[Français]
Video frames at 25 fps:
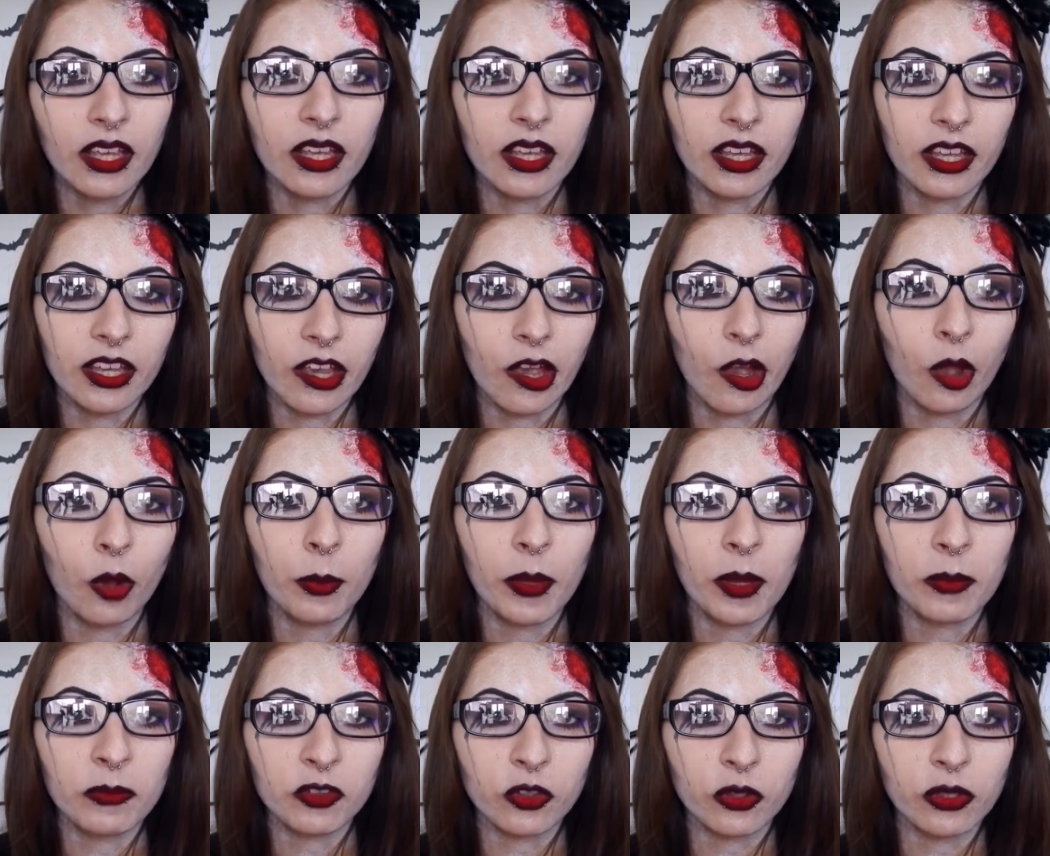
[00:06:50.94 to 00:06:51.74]
et en
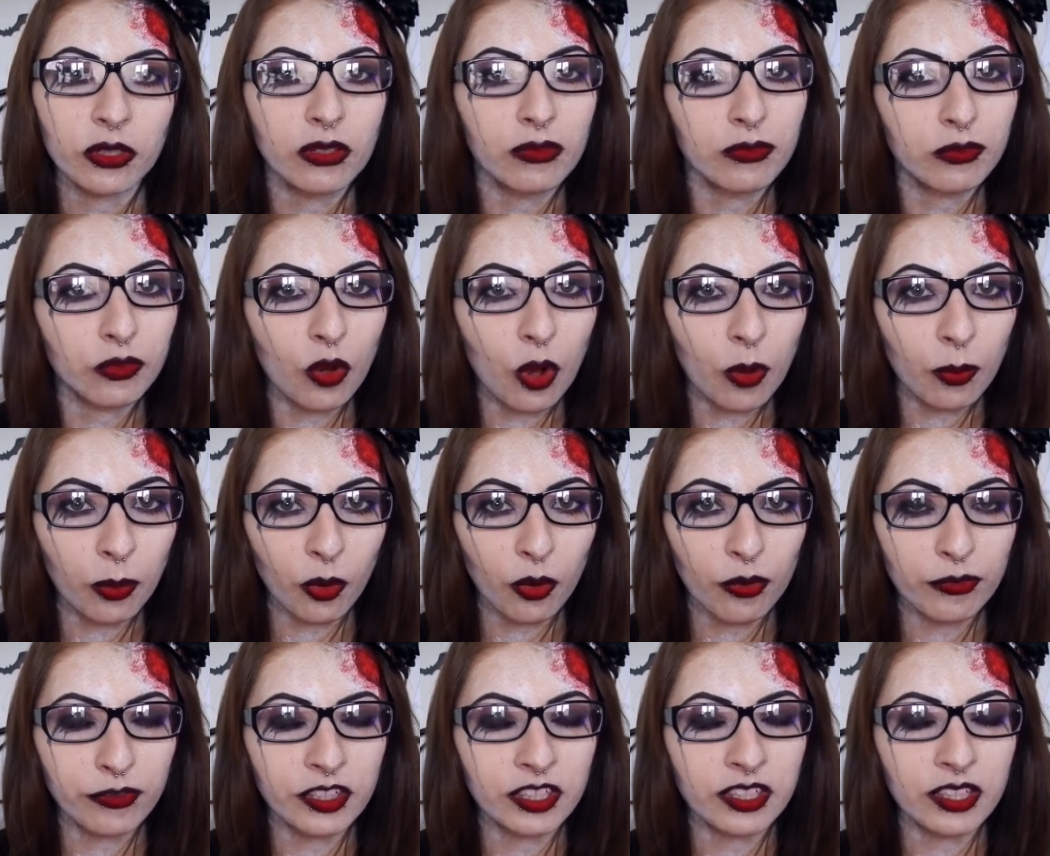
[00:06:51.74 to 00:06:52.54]
même temps, ils vont en
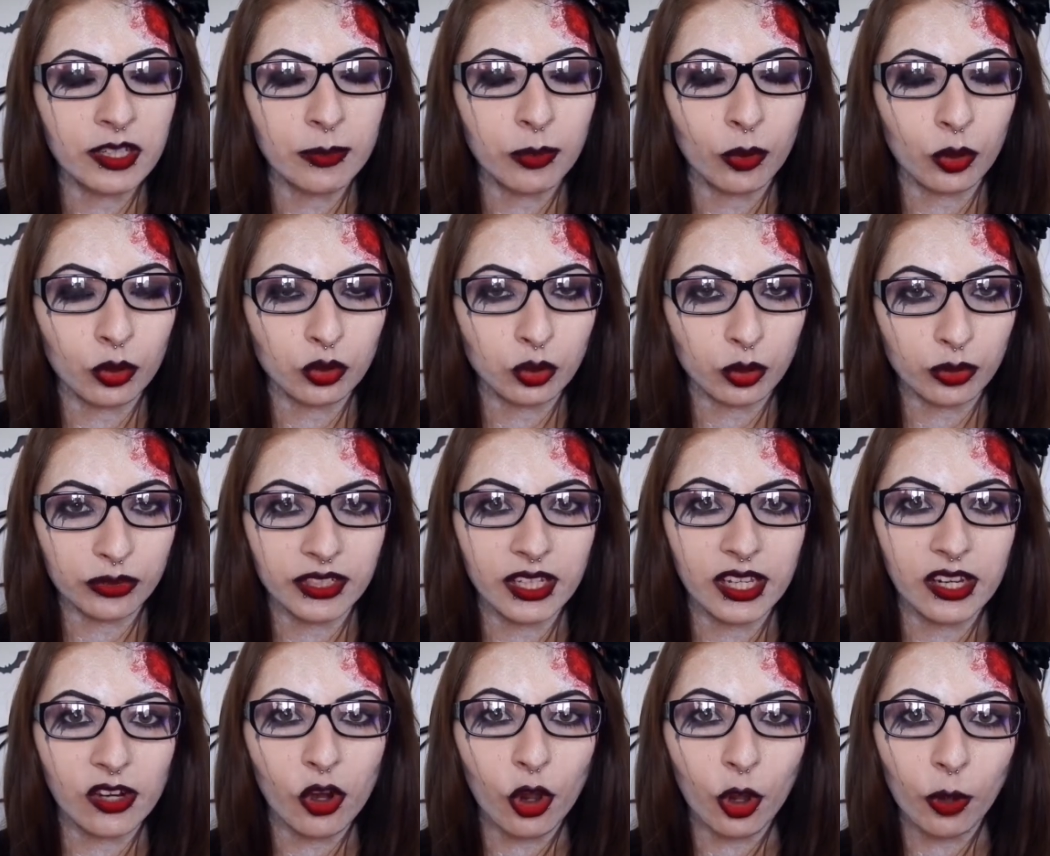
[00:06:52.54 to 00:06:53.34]
profiter pour
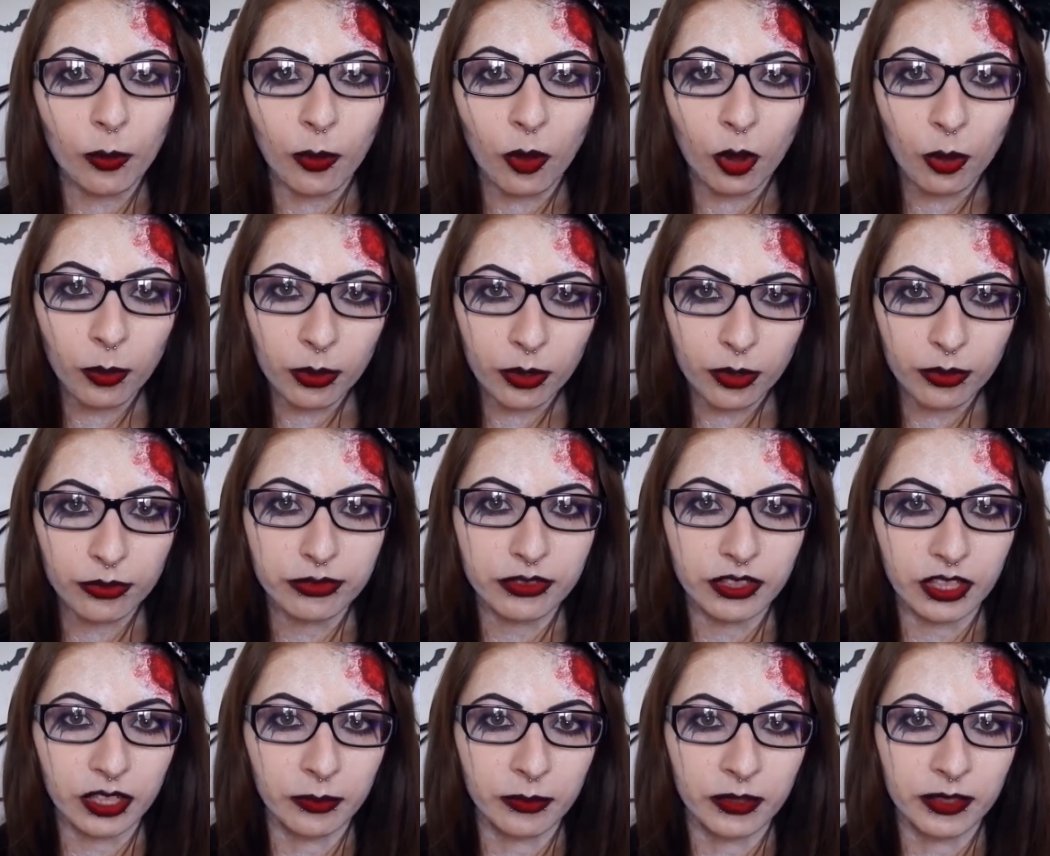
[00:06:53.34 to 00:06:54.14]
tourner leur propre
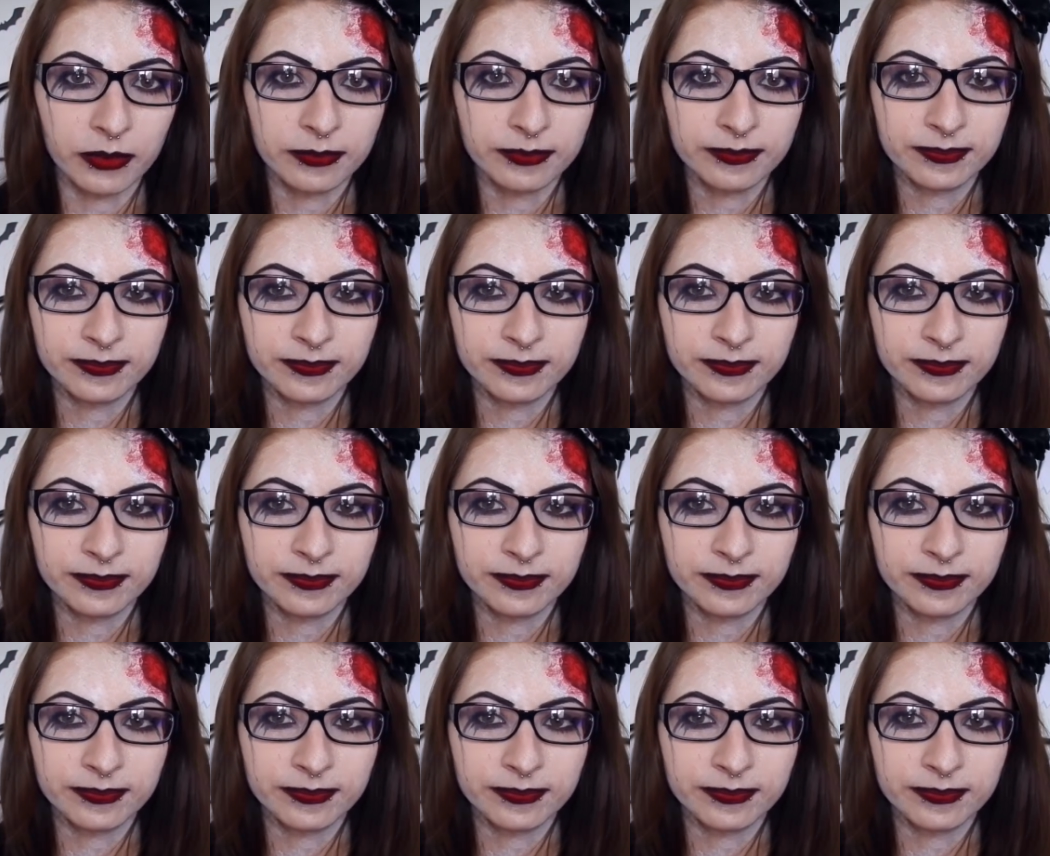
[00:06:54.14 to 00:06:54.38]
film.